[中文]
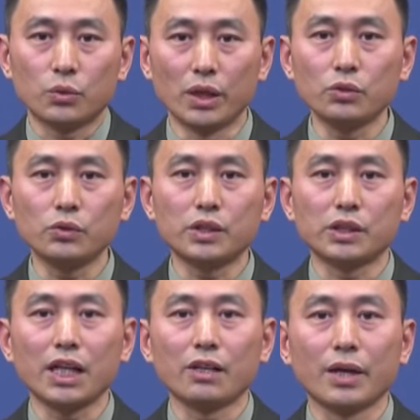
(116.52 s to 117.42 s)
全军
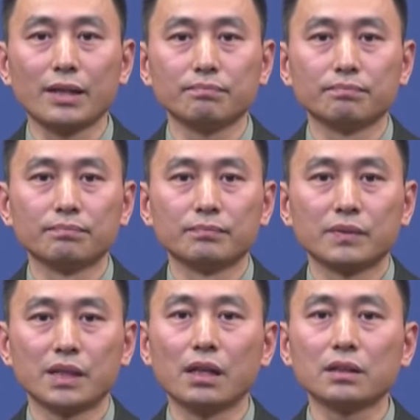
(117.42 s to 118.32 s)
指战员
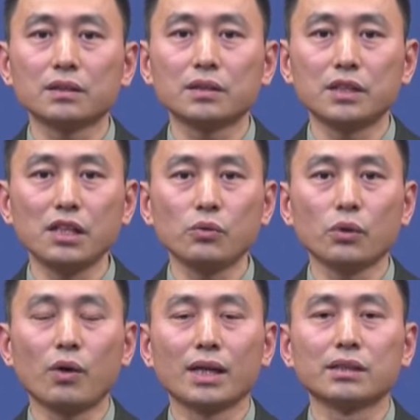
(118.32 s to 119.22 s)
将坚
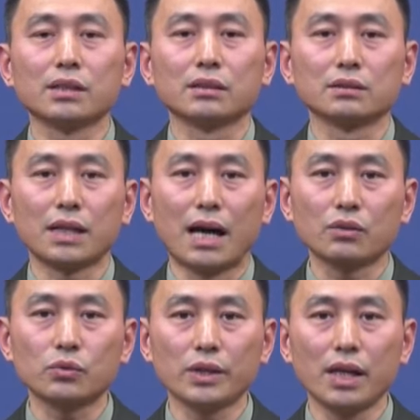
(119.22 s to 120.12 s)
决贯彻
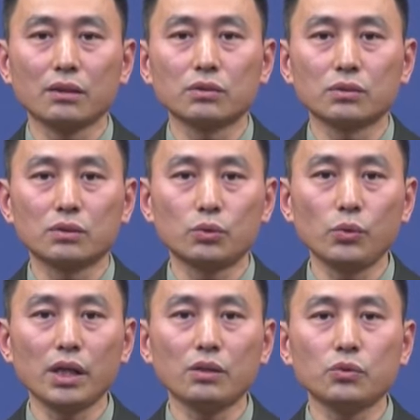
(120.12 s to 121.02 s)
党中央、
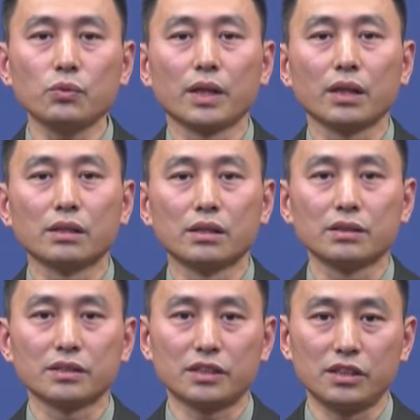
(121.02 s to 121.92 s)
中央军委
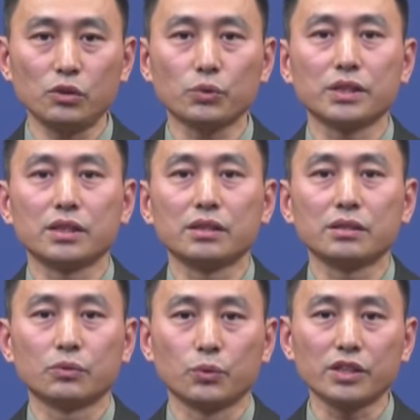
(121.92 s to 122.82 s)
和习主
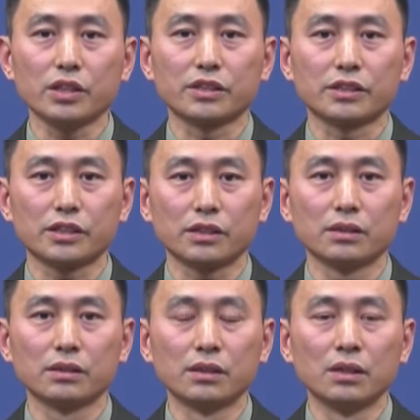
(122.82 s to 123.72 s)
席决策指
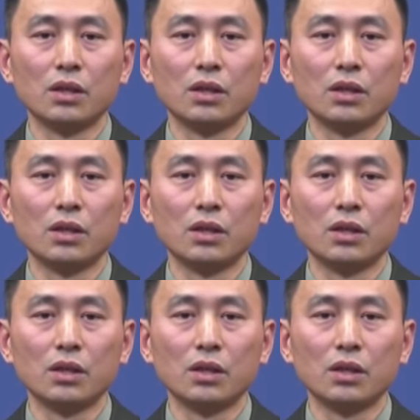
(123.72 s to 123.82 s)
示，